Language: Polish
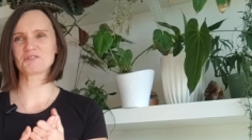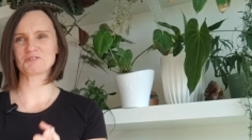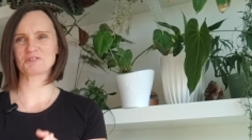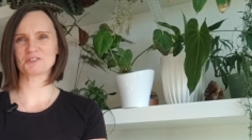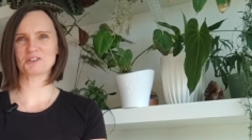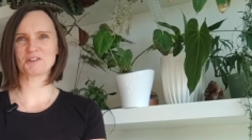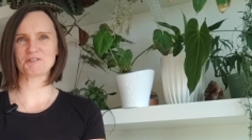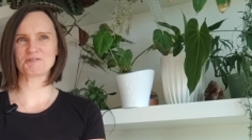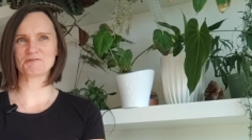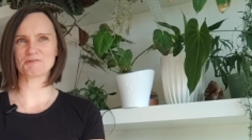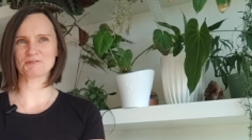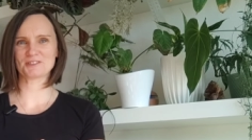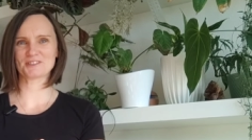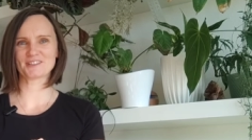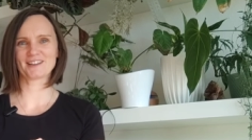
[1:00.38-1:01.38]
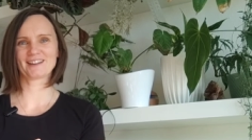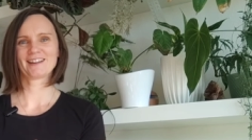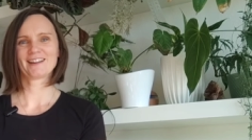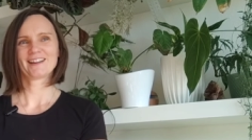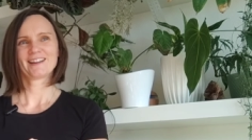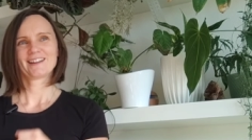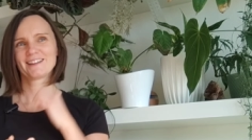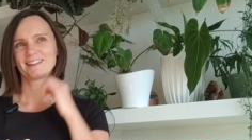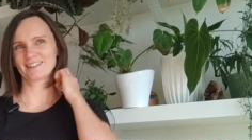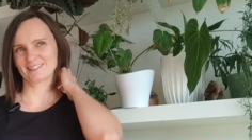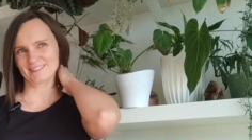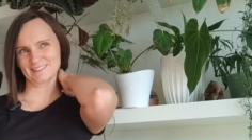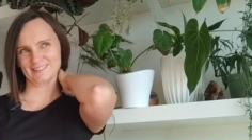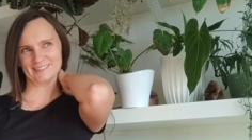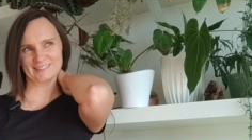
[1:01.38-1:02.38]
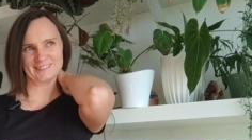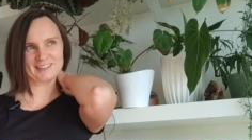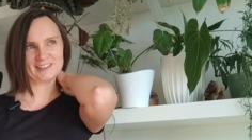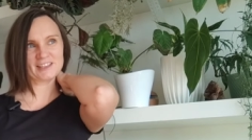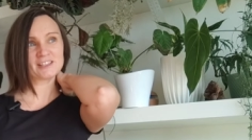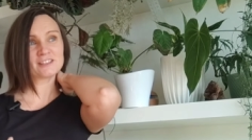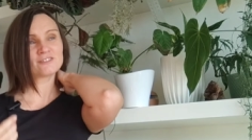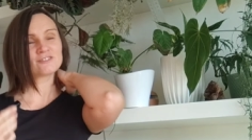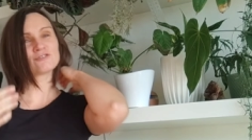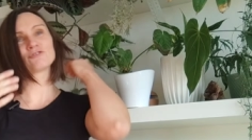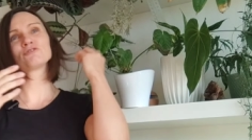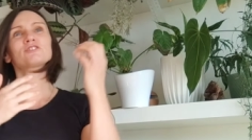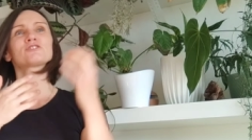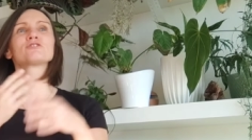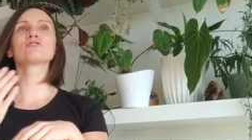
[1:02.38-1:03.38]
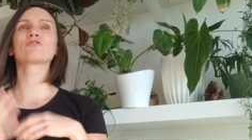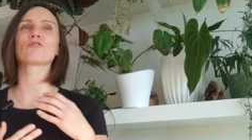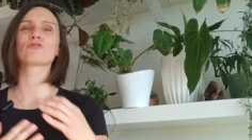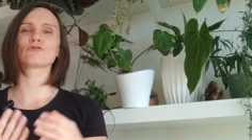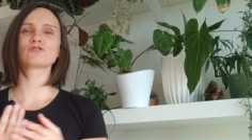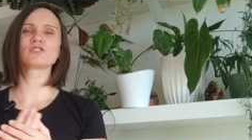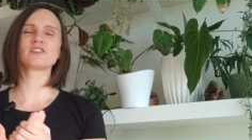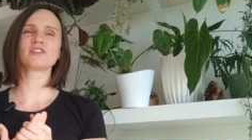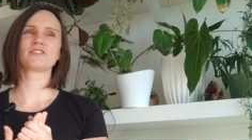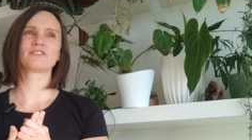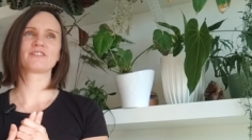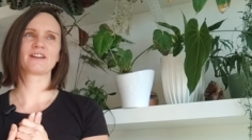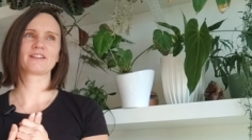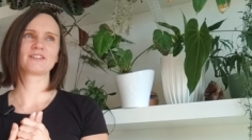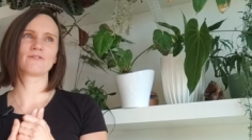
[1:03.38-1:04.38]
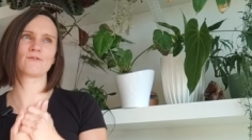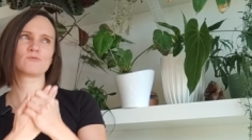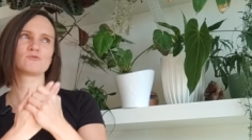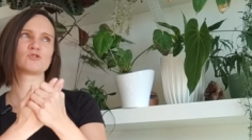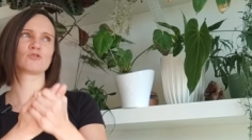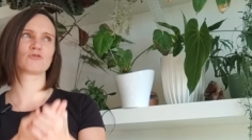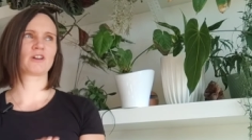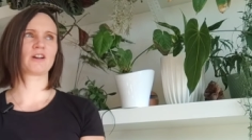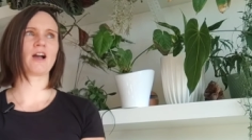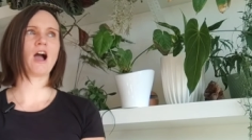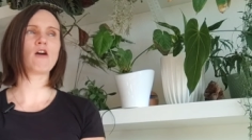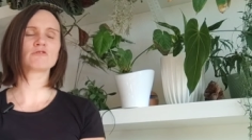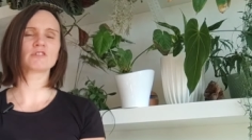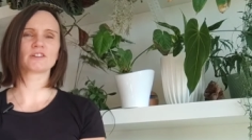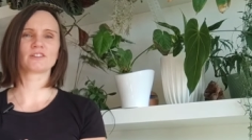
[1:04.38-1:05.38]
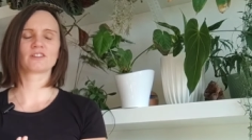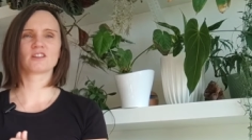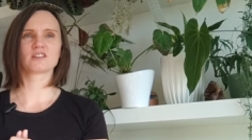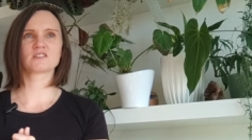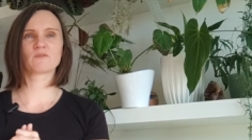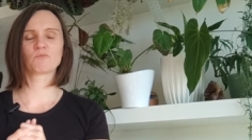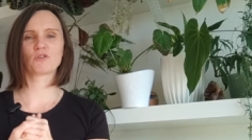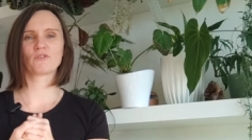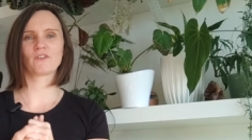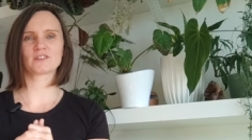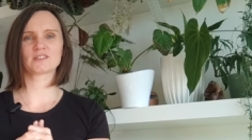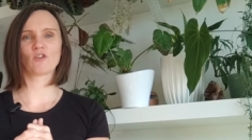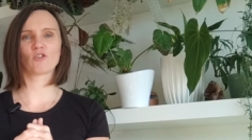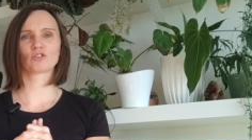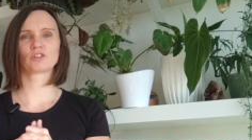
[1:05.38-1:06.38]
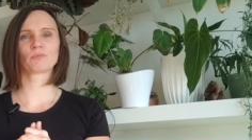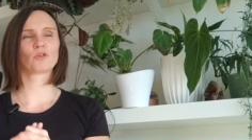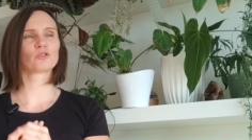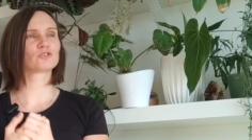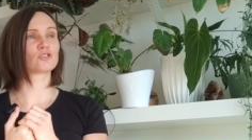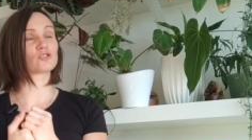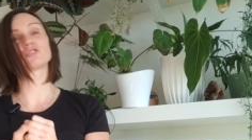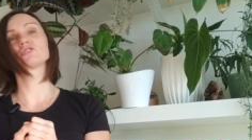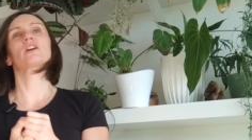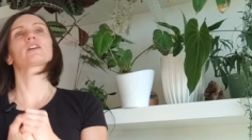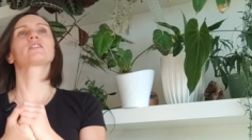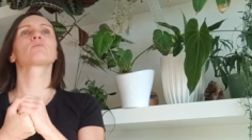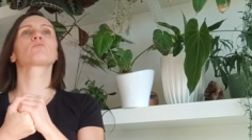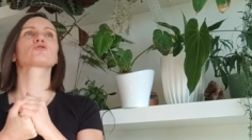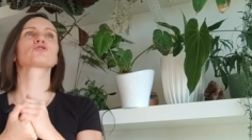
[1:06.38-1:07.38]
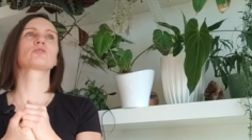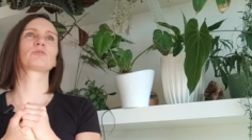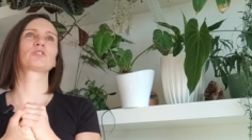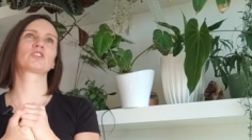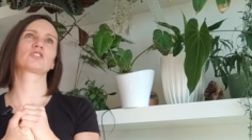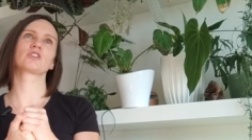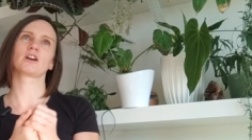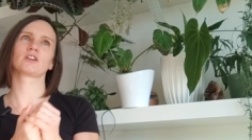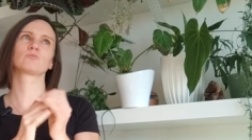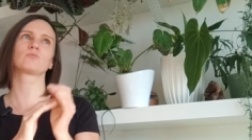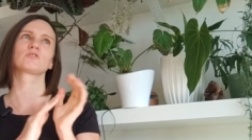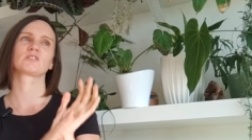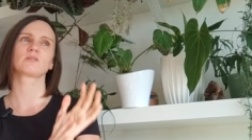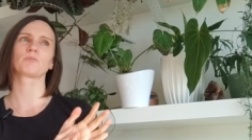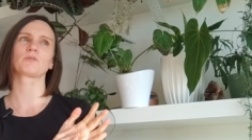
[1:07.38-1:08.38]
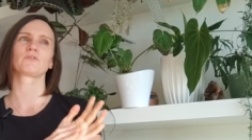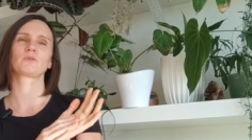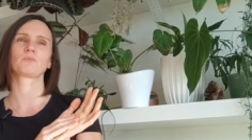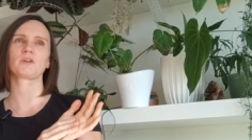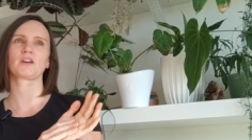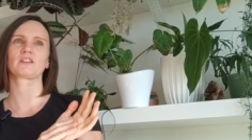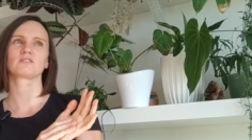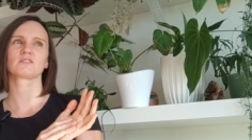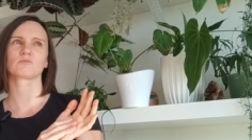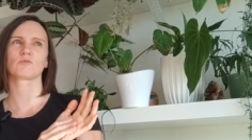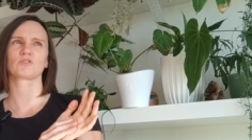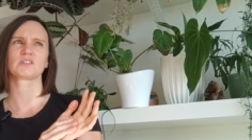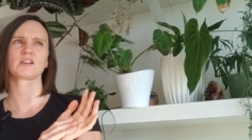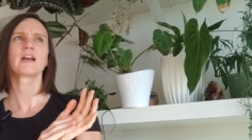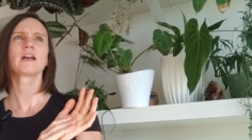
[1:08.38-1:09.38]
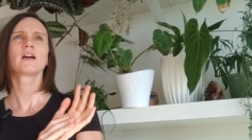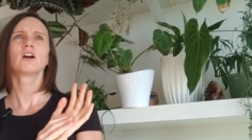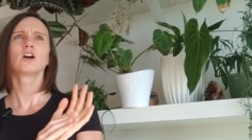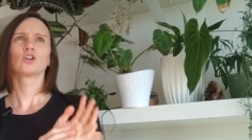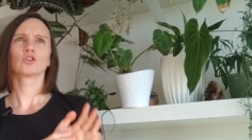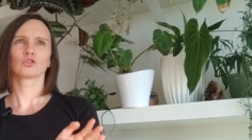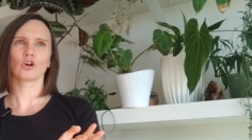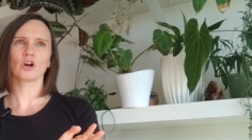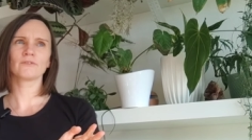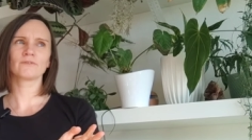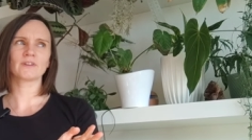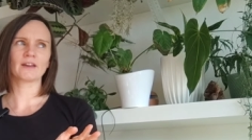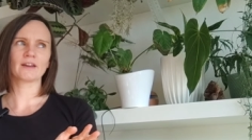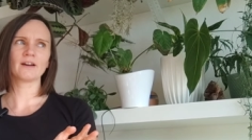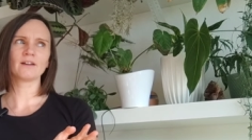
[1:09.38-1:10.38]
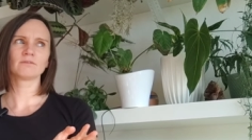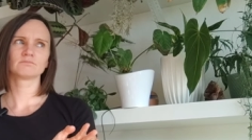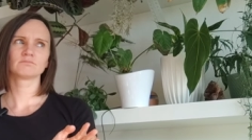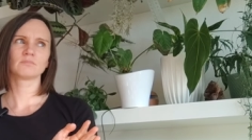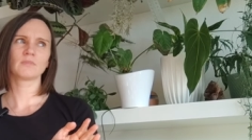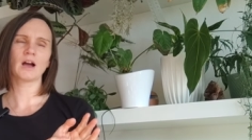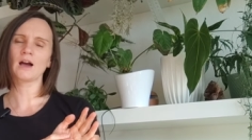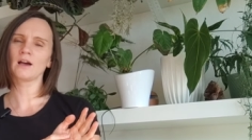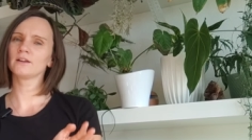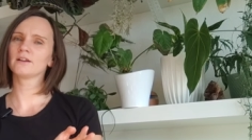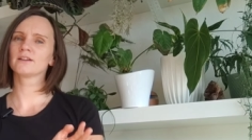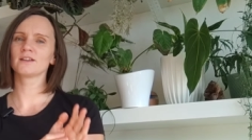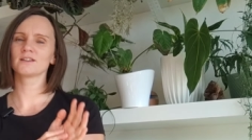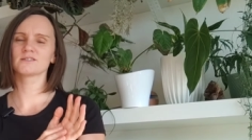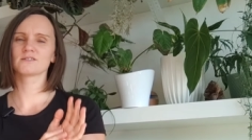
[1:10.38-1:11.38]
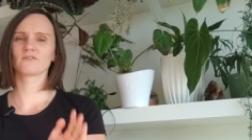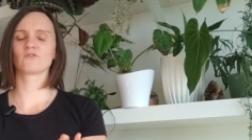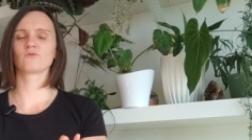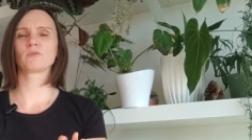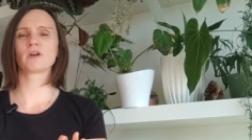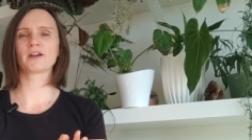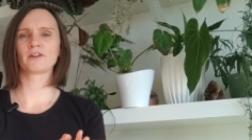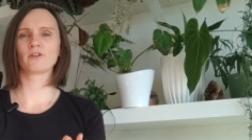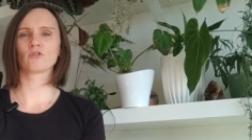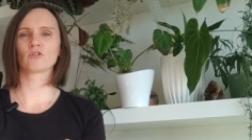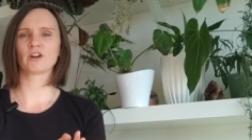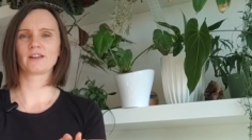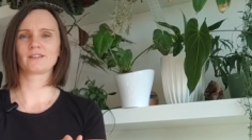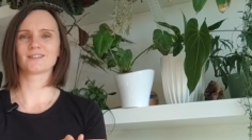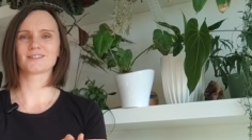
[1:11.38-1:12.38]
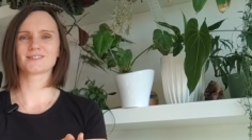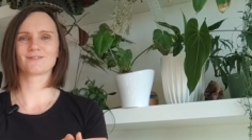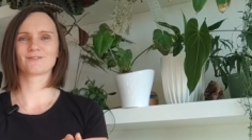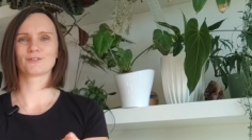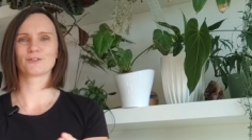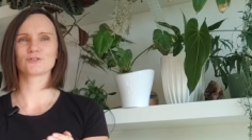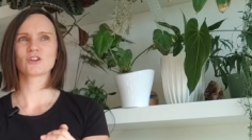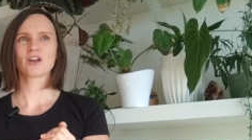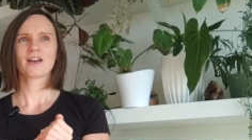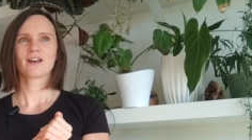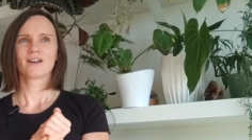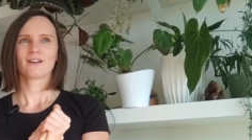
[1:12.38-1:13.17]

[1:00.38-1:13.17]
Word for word: narzekające. E, I nie, nie, tylko roślinne. Nie wiem, czy to tak aura na nas wpływa za oknem, chociaż dzisiaj nie możemy narzekać, bo jest naprawdę piękne słońce. Trochę wieje, ale jest w miarę ok na zewnątrz.